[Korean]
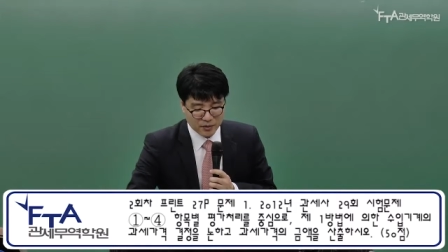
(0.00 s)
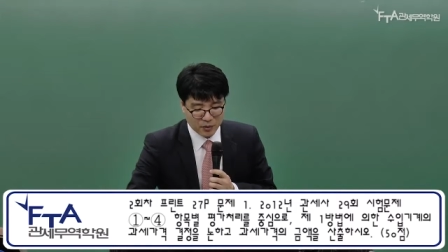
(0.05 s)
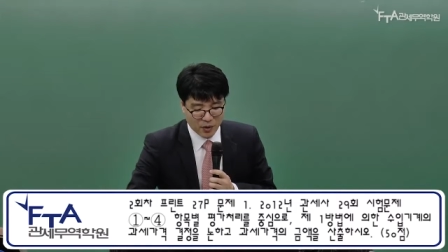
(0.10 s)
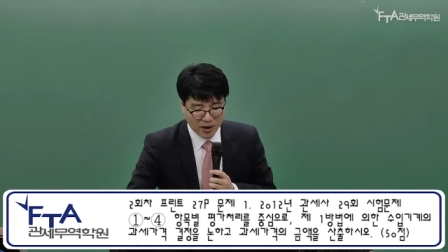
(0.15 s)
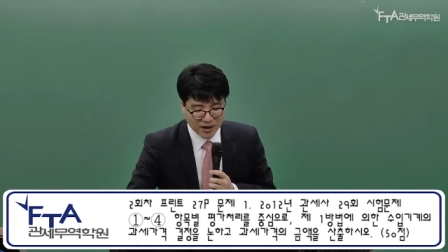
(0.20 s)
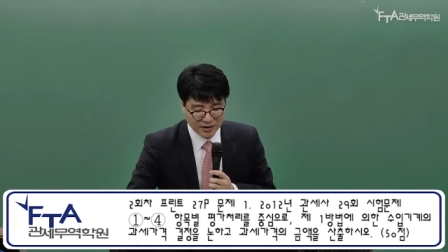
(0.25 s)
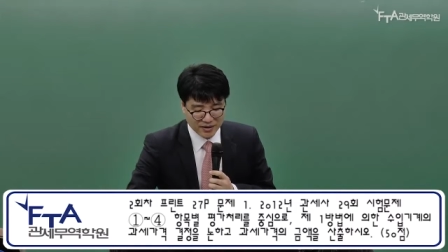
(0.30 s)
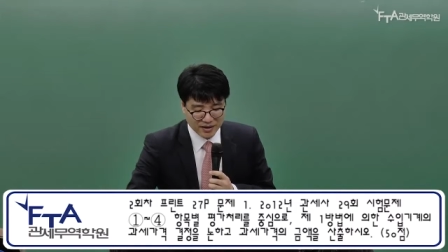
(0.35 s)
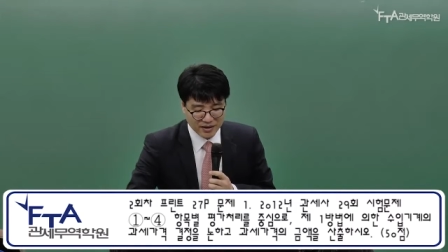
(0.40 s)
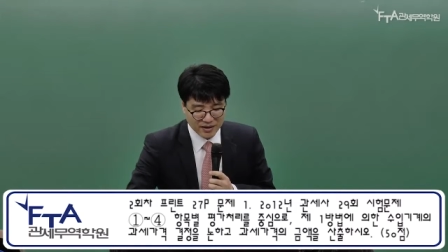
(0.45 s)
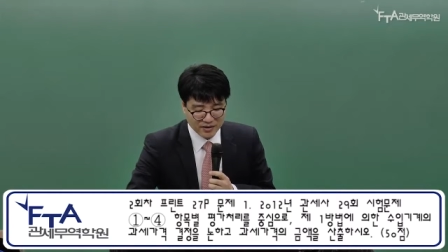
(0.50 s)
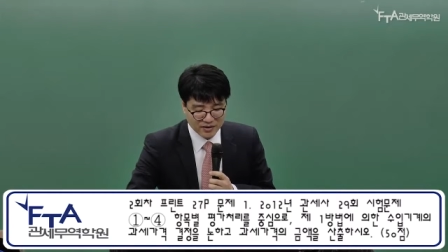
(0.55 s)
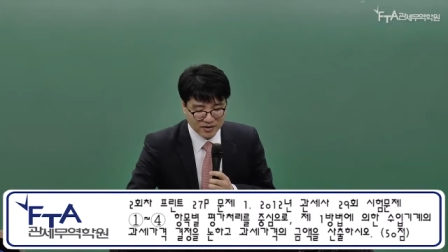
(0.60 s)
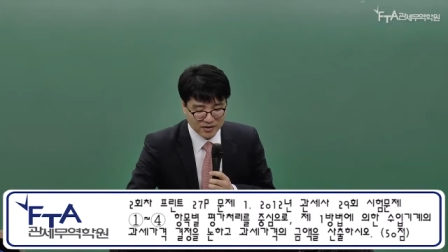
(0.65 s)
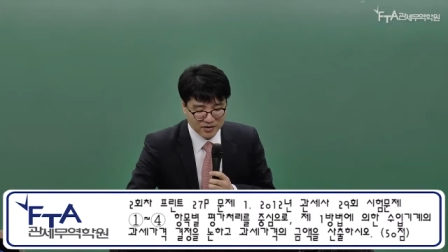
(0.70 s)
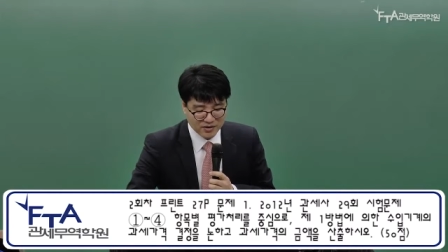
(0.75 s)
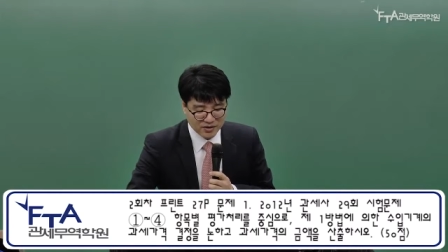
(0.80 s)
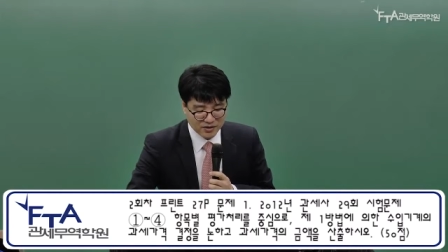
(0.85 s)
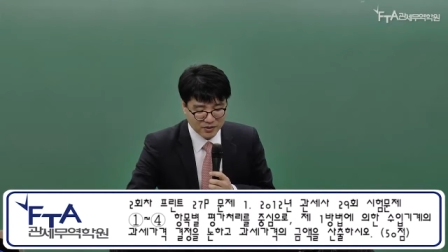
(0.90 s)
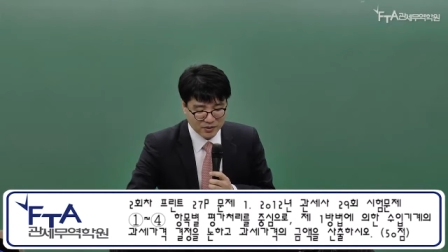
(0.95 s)
과세가
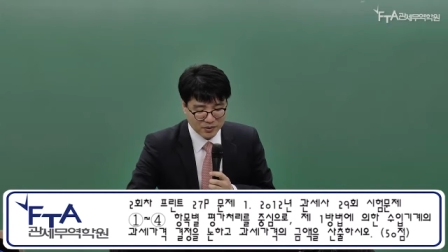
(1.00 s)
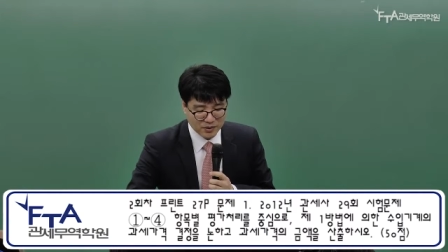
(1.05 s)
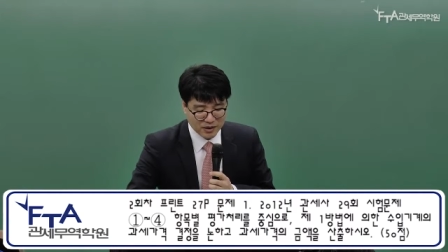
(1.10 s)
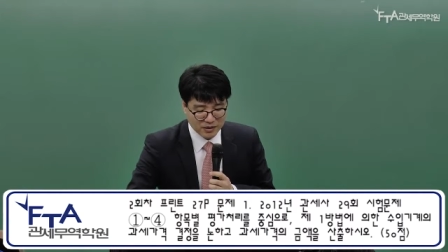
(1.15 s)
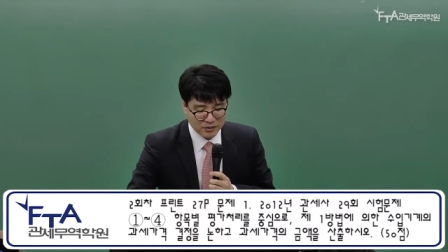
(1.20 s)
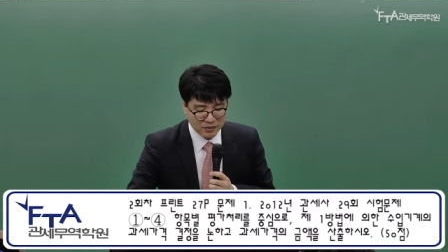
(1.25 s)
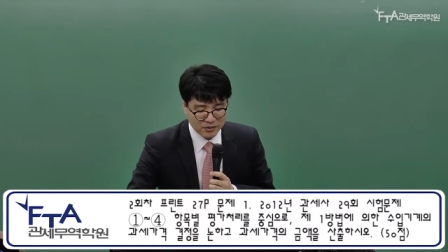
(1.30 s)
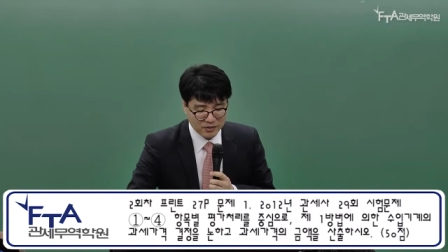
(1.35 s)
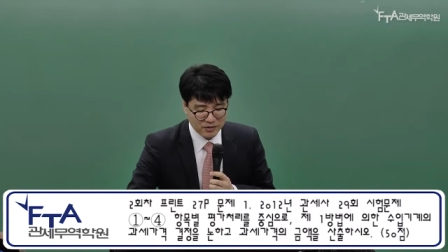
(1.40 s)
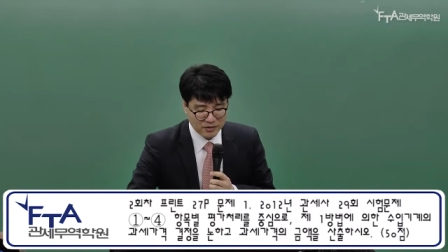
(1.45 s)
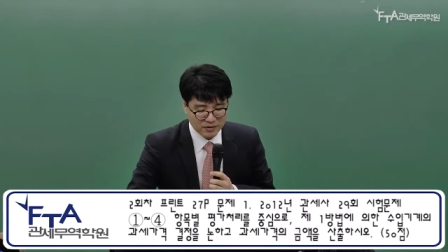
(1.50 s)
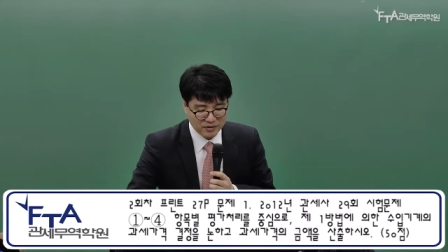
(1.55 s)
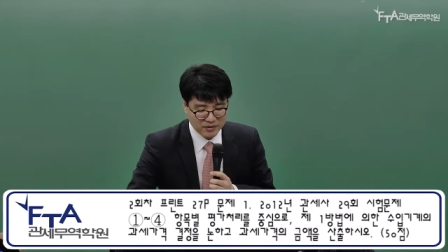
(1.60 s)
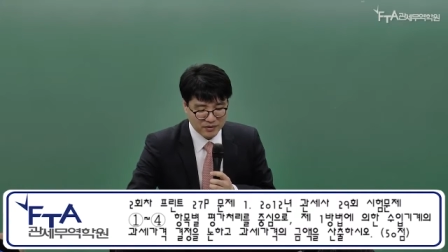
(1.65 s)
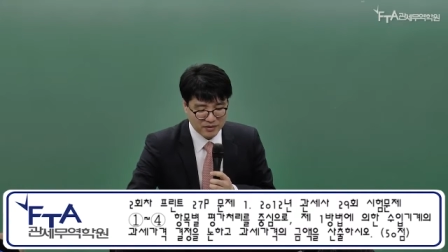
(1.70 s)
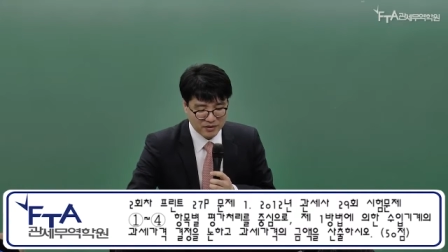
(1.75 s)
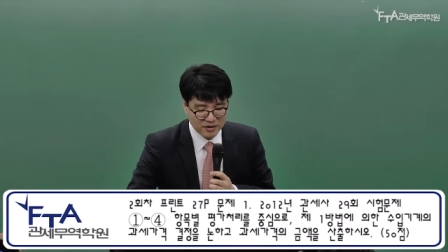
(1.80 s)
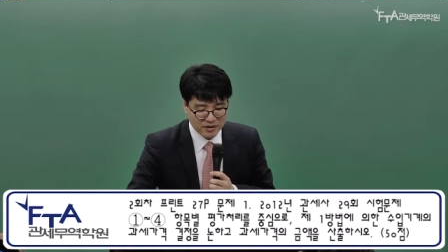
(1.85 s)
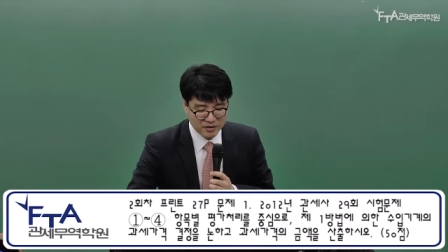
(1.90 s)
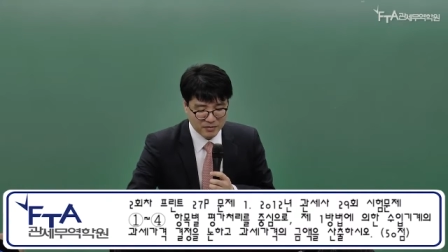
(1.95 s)
결정을 논하고
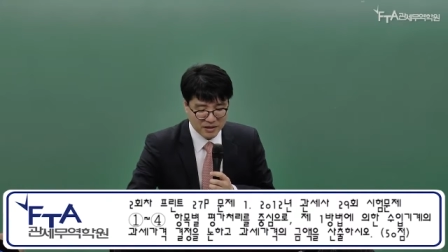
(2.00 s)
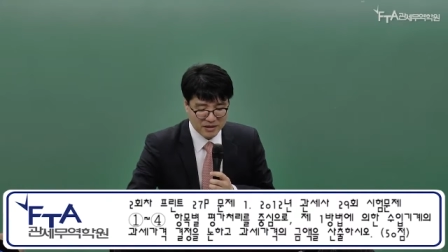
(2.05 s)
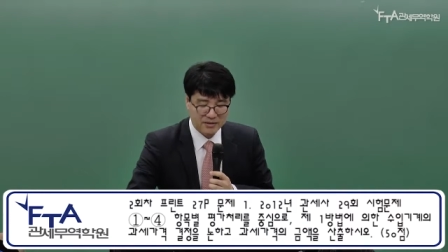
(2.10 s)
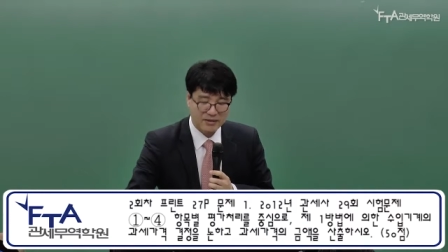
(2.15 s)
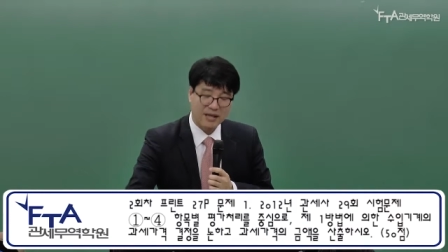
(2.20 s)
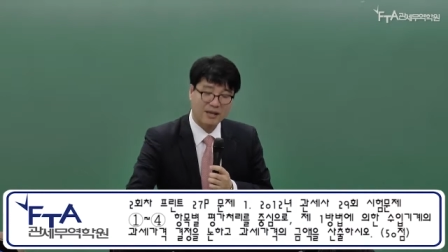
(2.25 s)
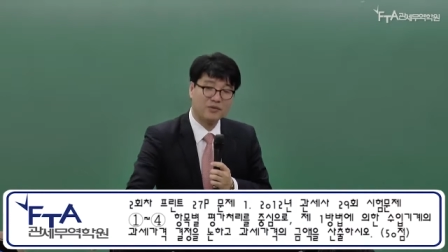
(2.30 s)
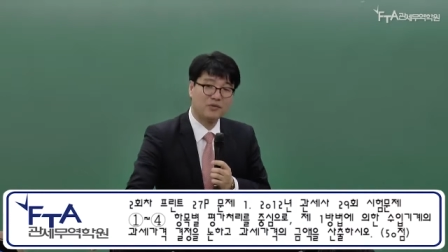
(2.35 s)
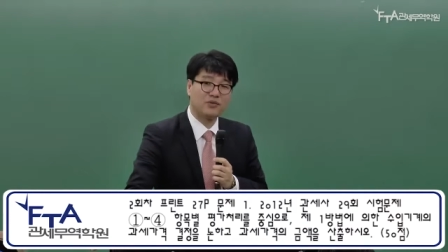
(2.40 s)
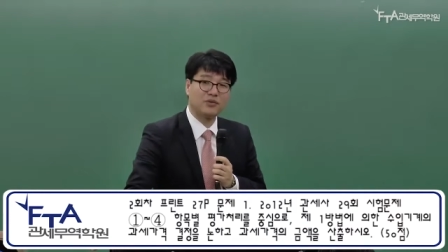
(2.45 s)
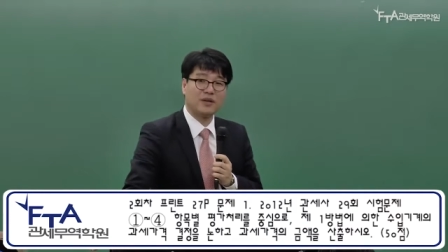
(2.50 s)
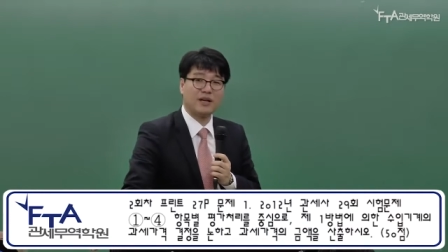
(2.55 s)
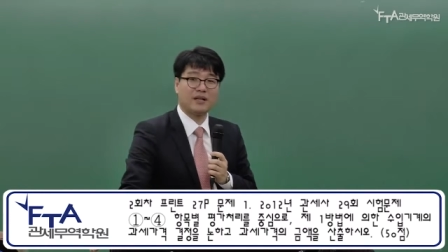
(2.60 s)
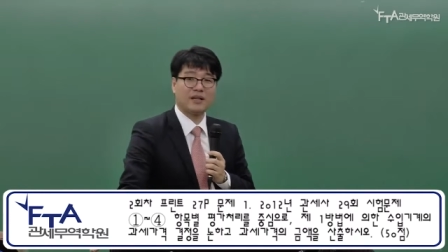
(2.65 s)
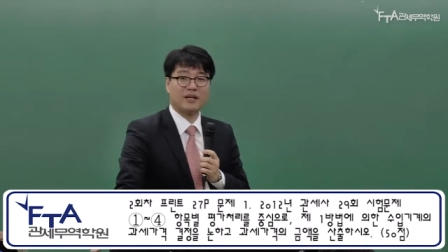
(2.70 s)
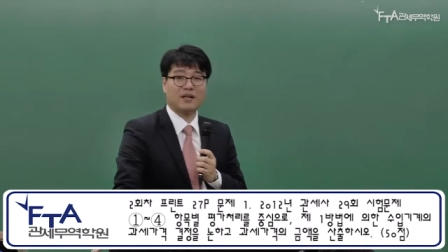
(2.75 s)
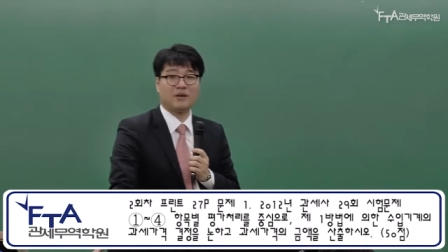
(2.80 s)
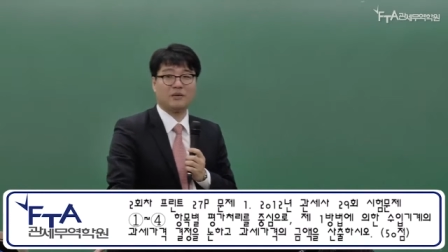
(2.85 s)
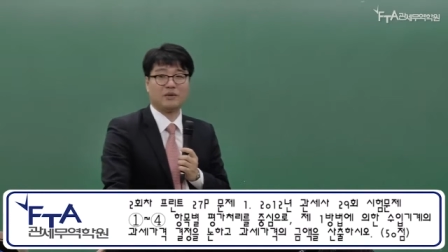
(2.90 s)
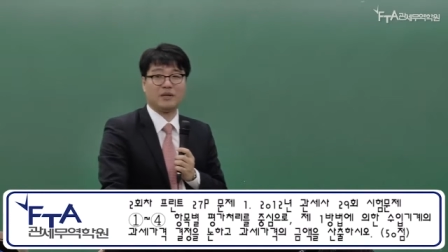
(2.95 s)
금액을
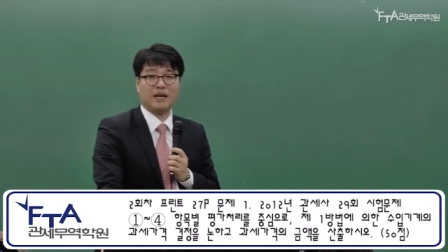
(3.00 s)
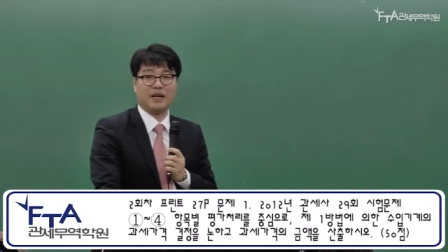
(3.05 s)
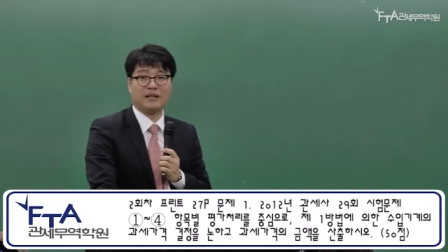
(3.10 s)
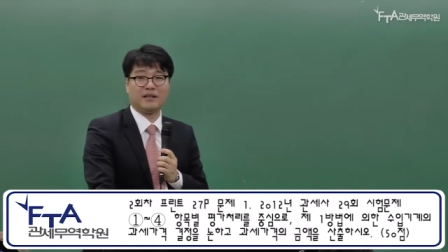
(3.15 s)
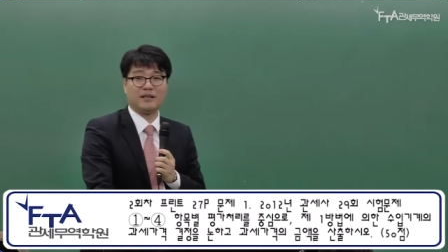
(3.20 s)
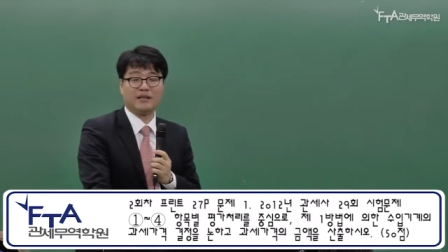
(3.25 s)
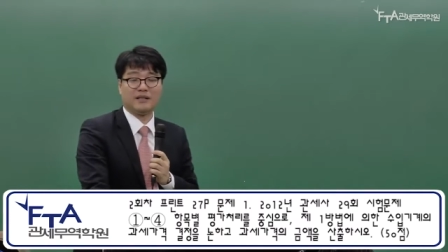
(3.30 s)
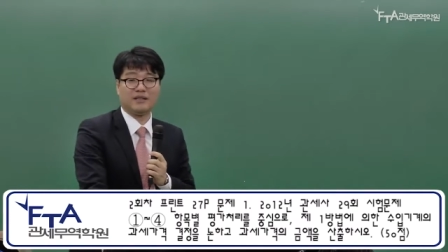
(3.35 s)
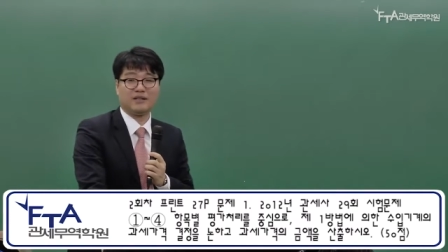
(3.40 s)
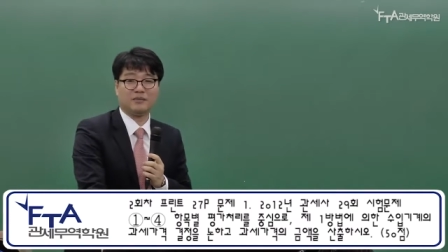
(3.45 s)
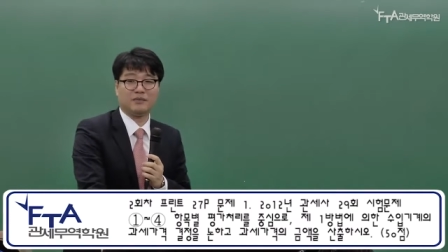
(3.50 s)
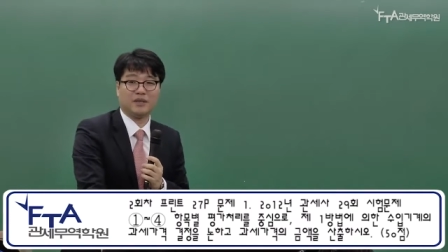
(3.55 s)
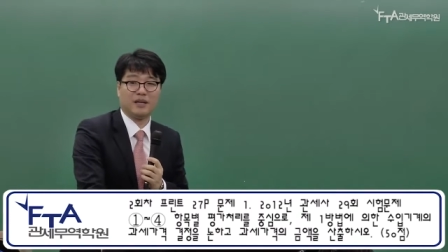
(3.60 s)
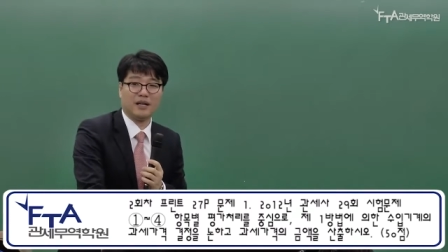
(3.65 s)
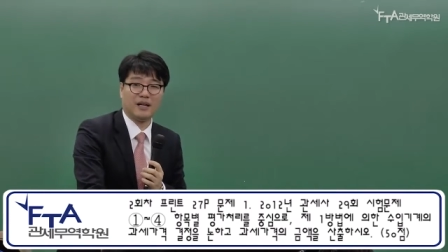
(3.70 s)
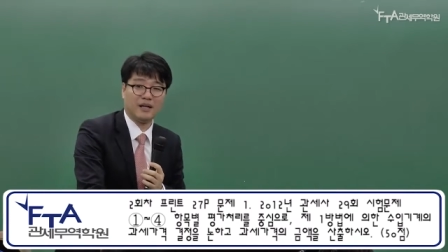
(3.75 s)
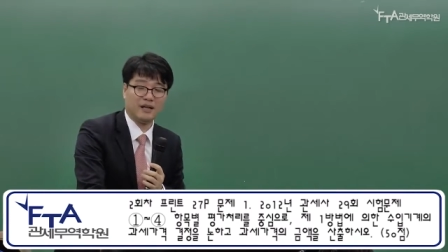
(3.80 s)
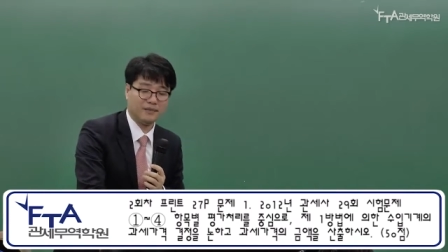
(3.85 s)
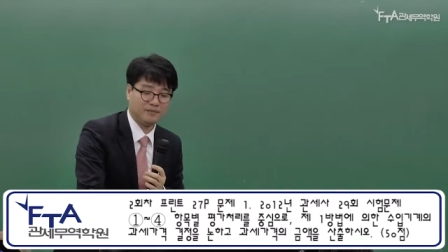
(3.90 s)
산출하라라고 이야기를 했습니다.